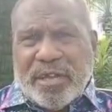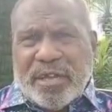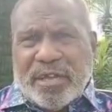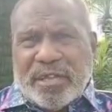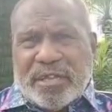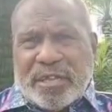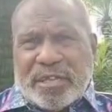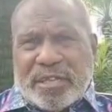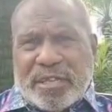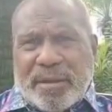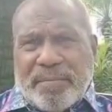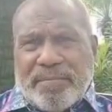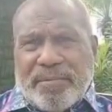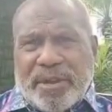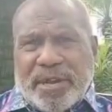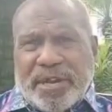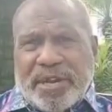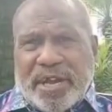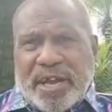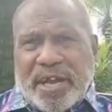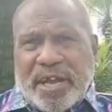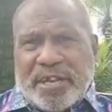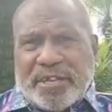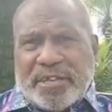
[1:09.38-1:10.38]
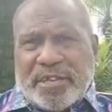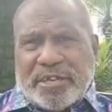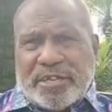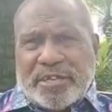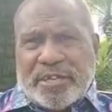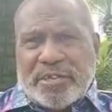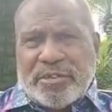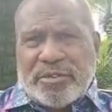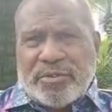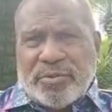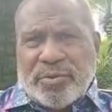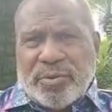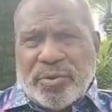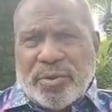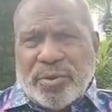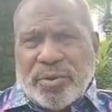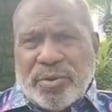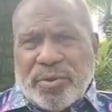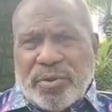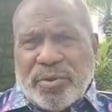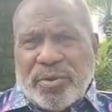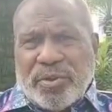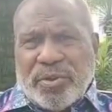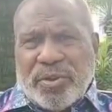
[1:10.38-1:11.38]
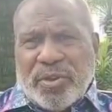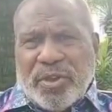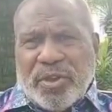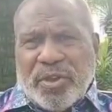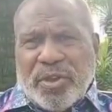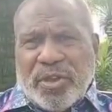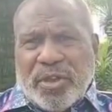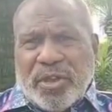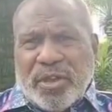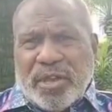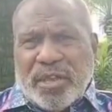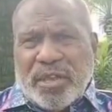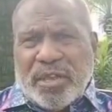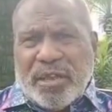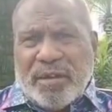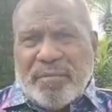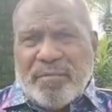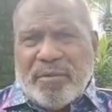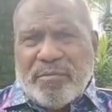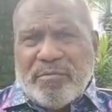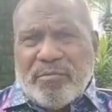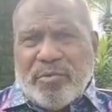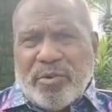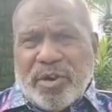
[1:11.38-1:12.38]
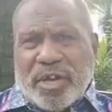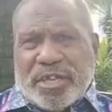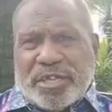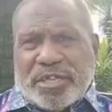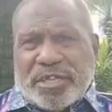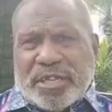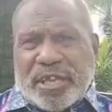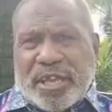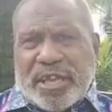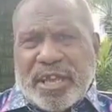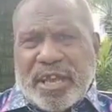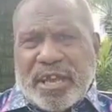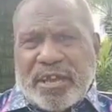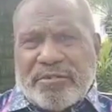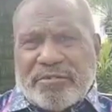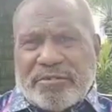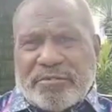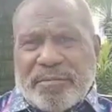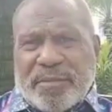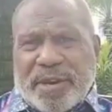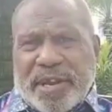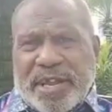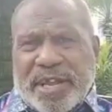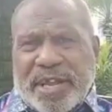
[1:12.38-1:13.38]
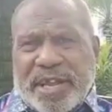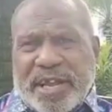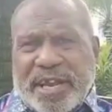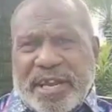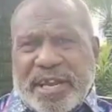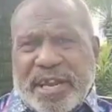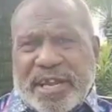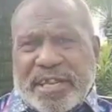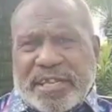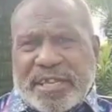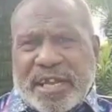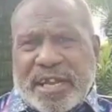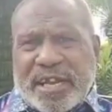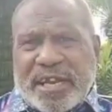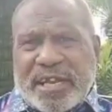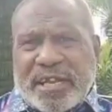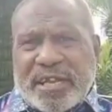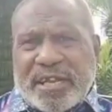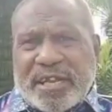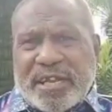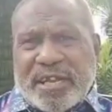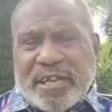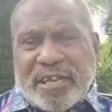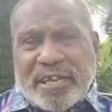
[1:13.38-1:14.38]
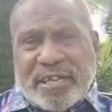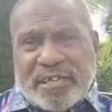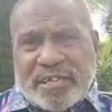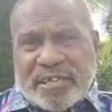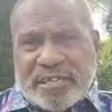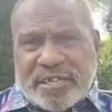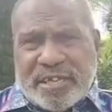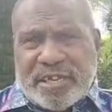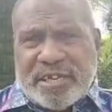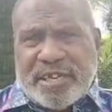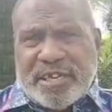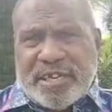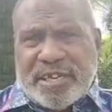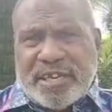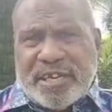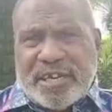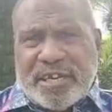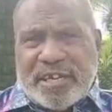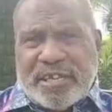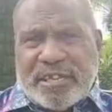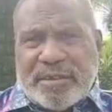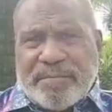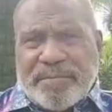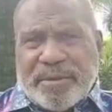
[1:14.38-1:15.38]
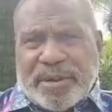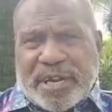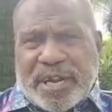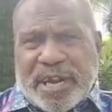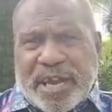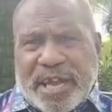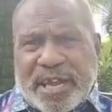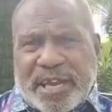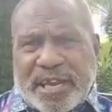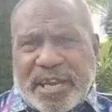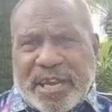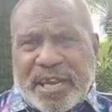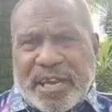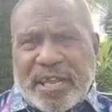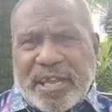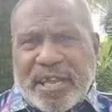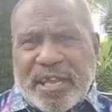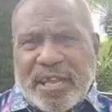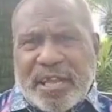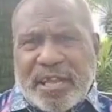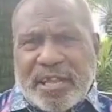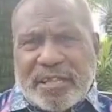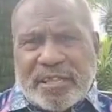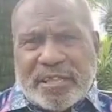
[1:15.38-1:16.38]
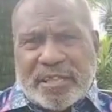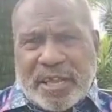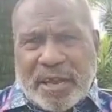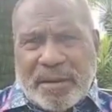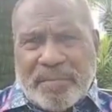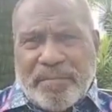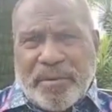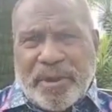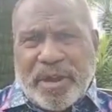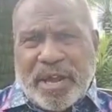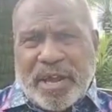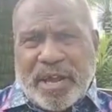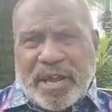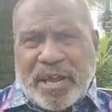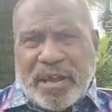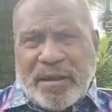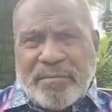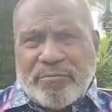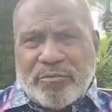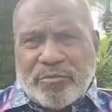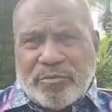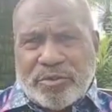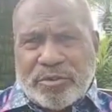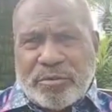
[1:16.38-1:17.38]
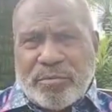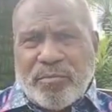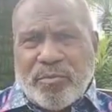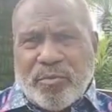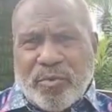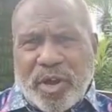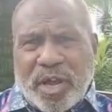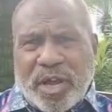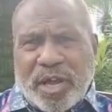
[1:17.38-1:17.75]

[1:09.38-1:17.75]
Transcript: tetapi ada hal tertentu yang membuat saya harus merayakan Natal sendiri di tempat lain tanpa kamu semua.